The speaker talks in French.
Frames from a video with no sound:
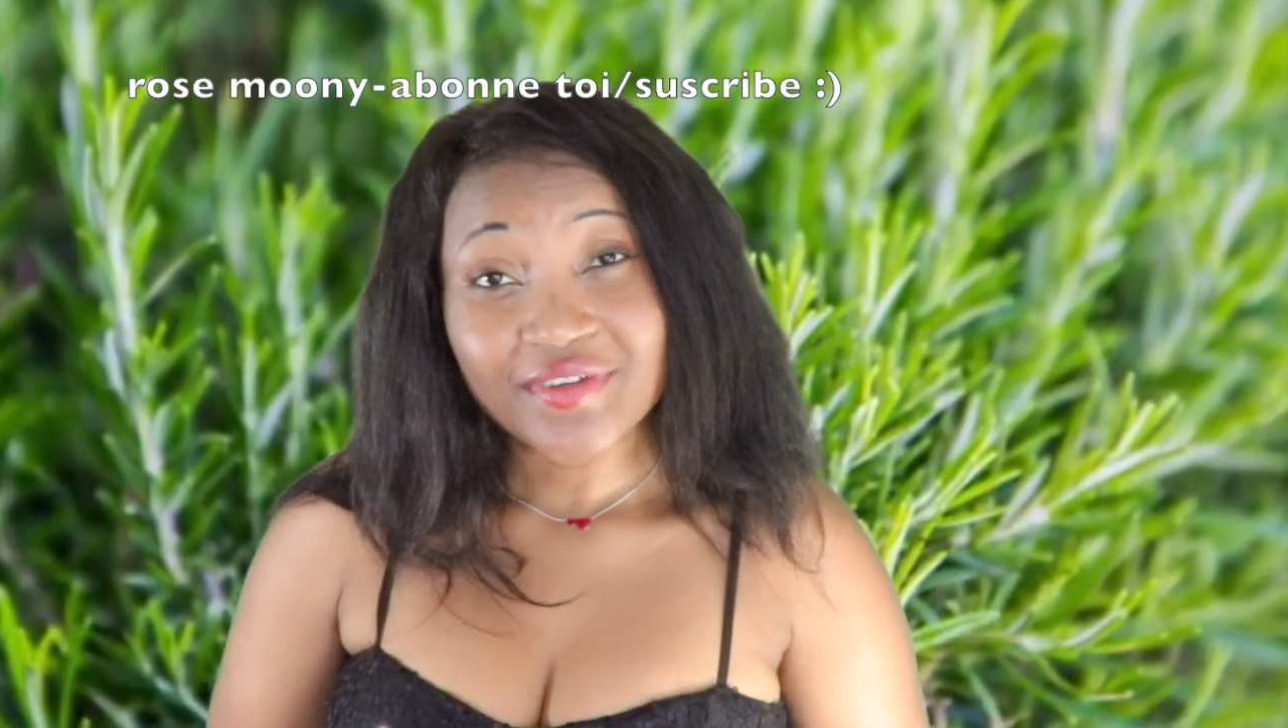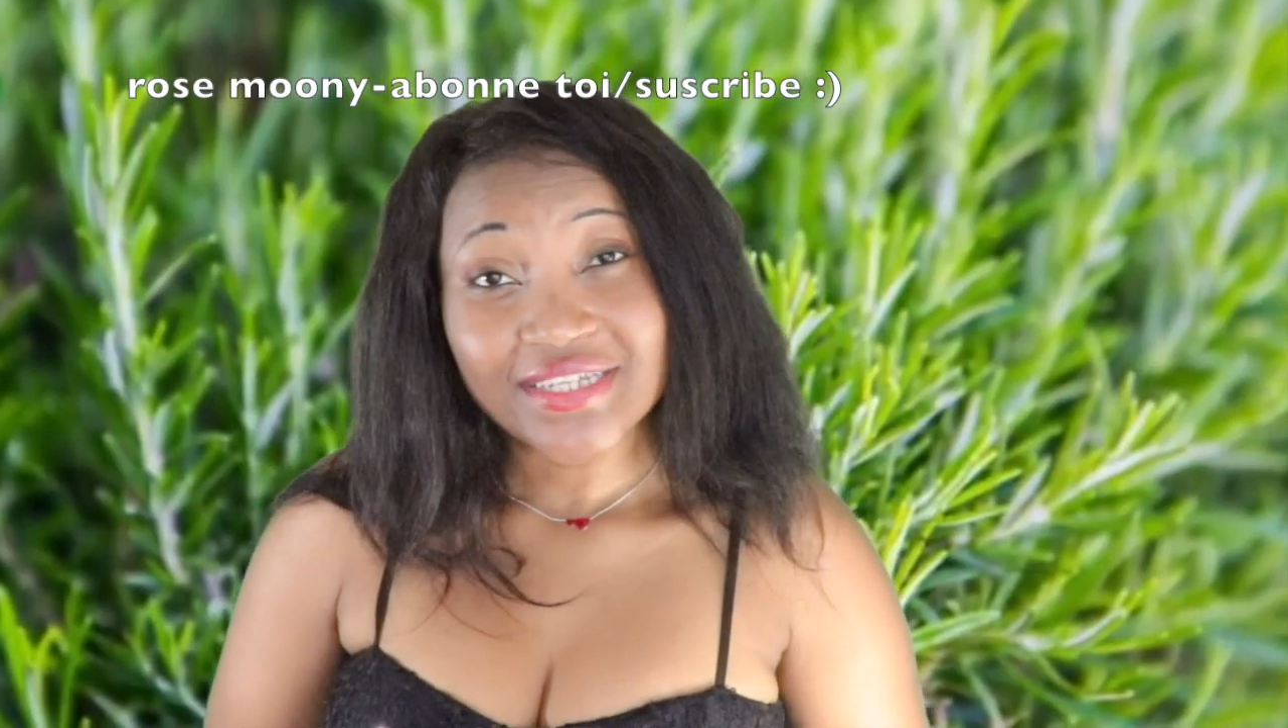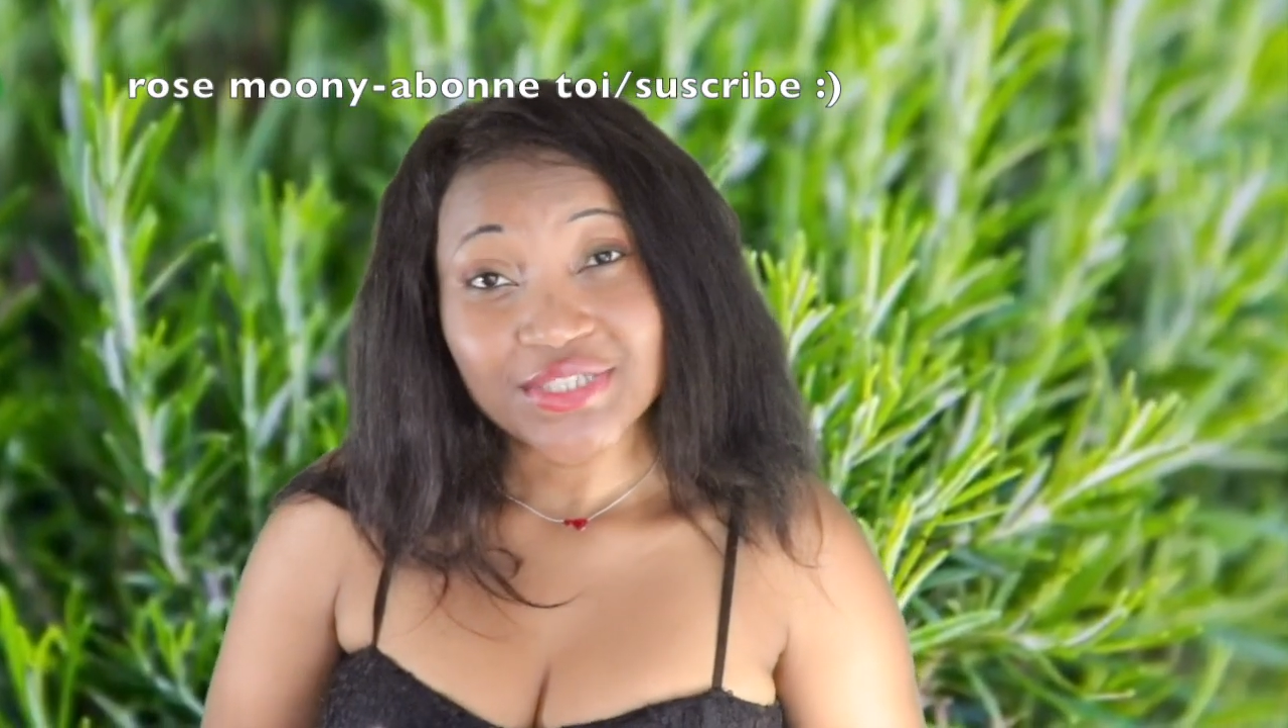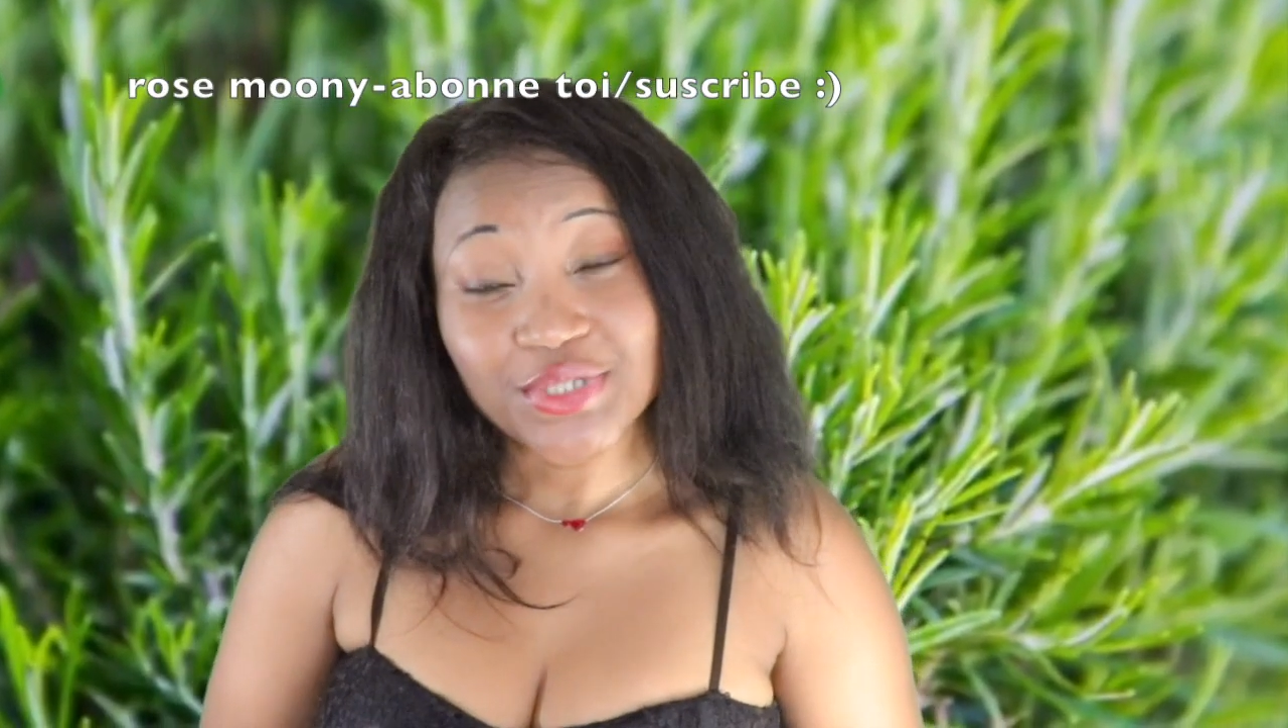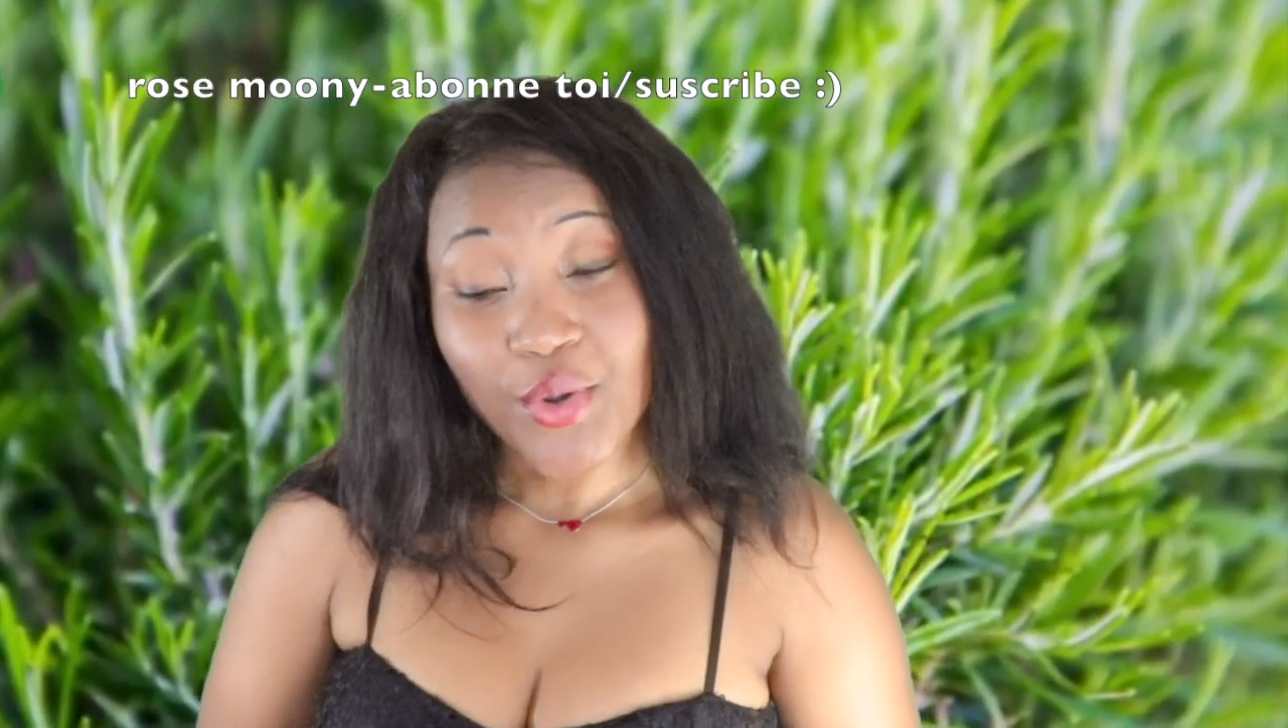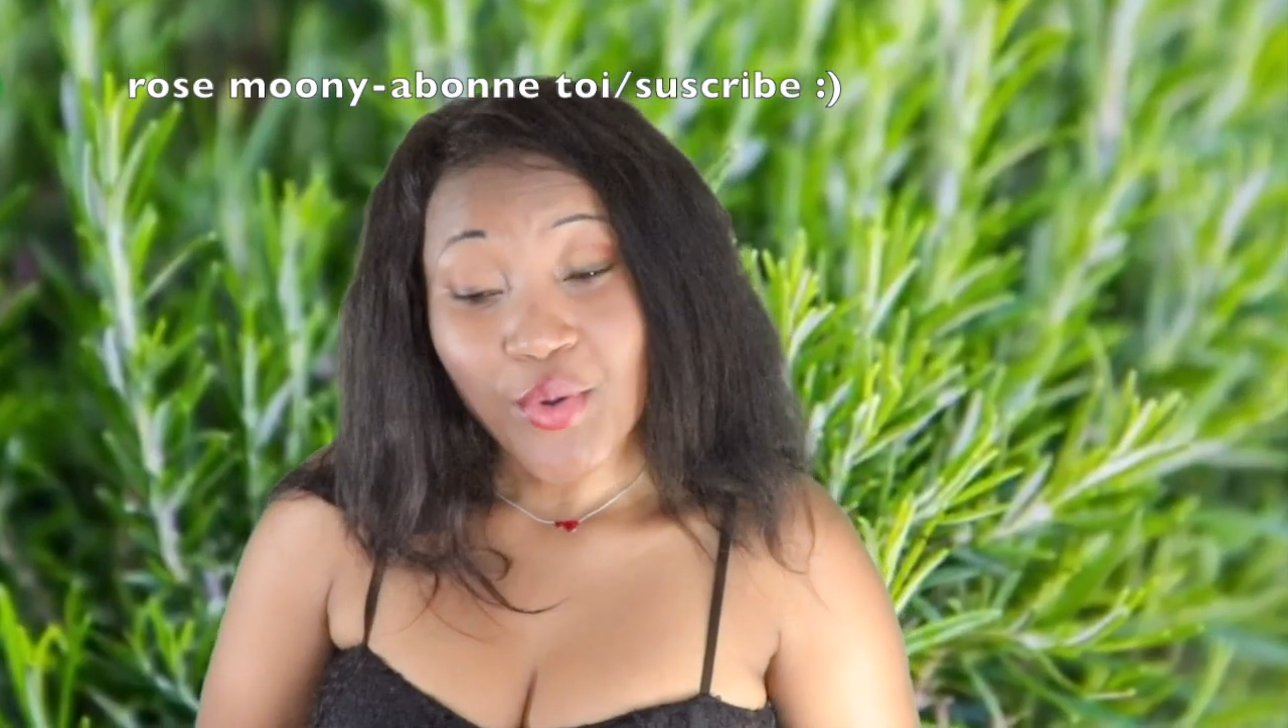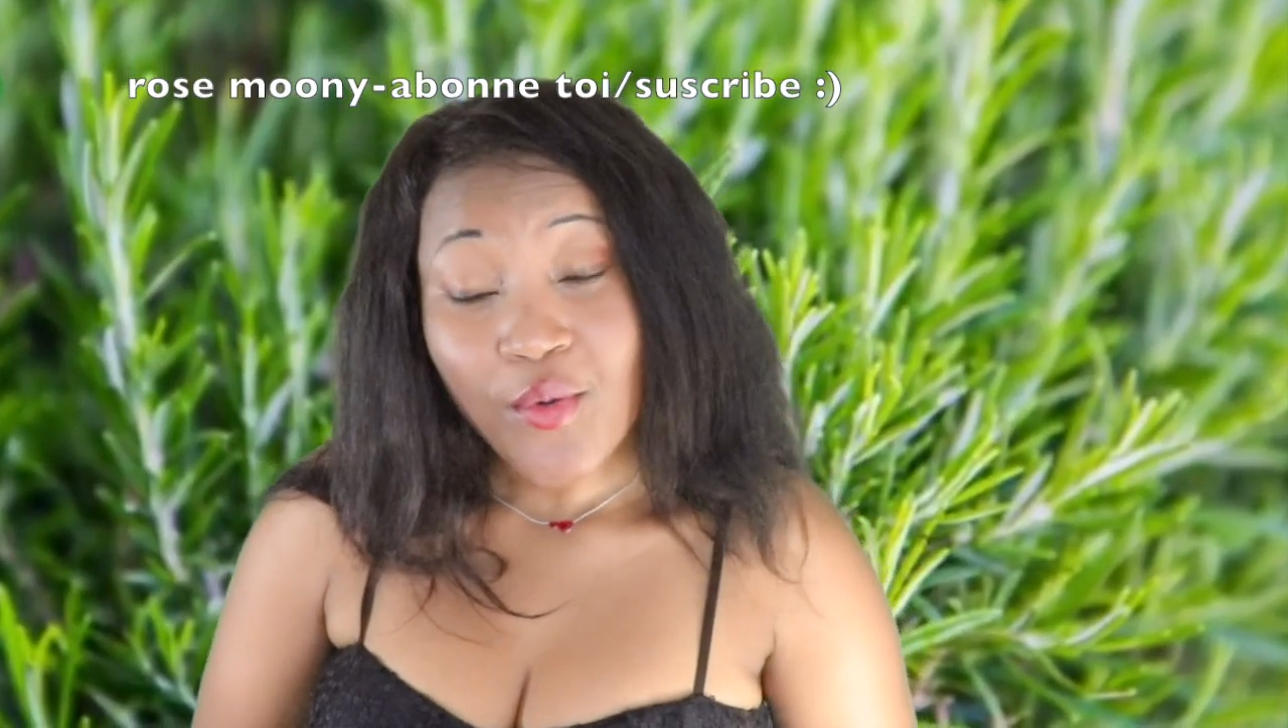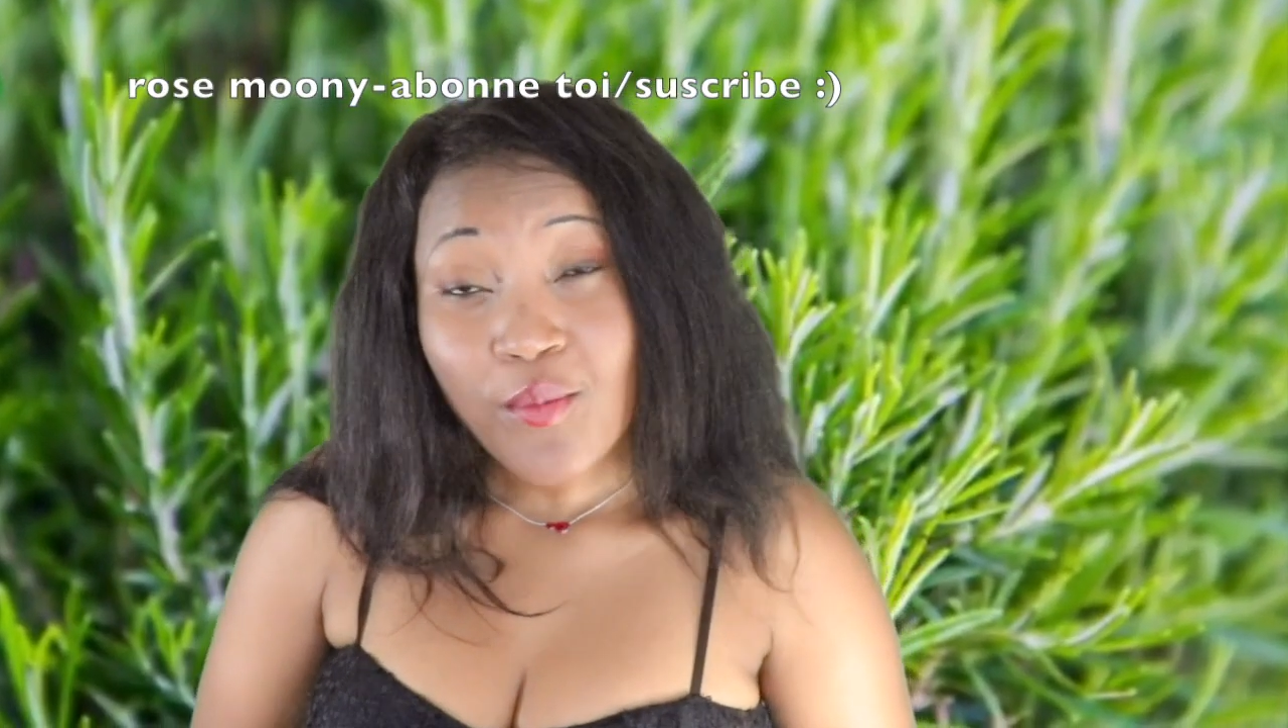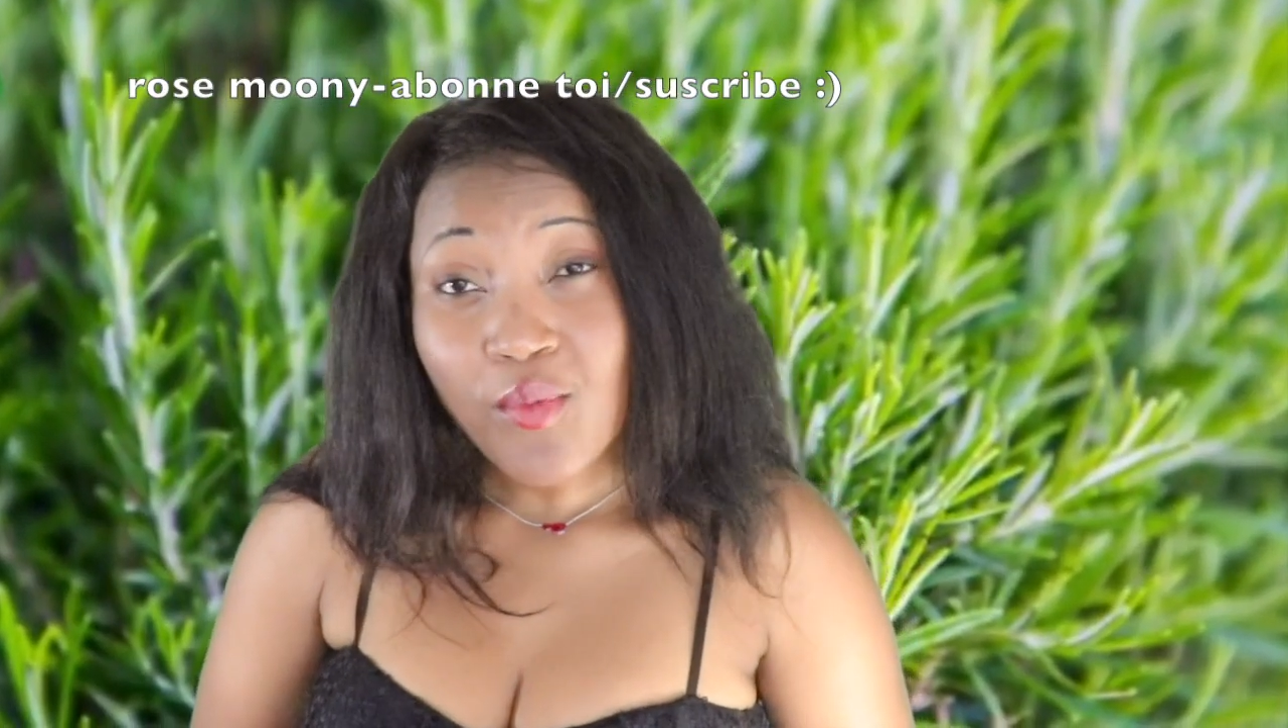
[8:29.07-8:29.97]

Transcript: fraîcheur aux